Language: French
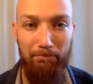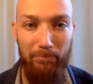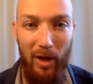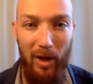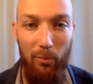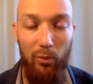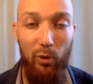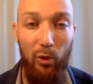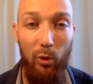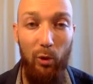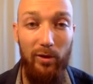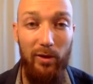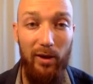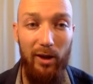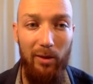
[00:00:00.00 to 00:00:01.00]
à, plus long
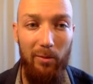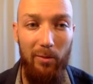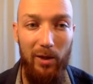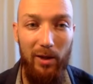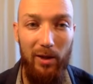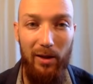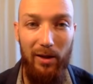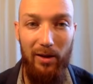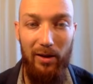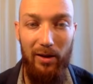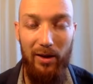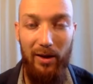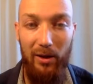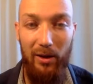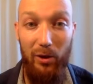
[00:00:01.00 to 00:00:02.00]
terme et à
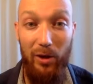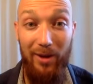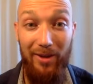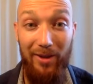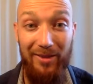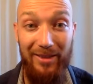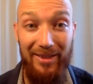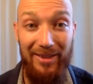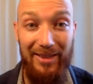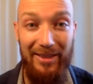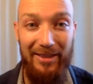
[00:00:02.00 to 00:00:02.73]
la régularité.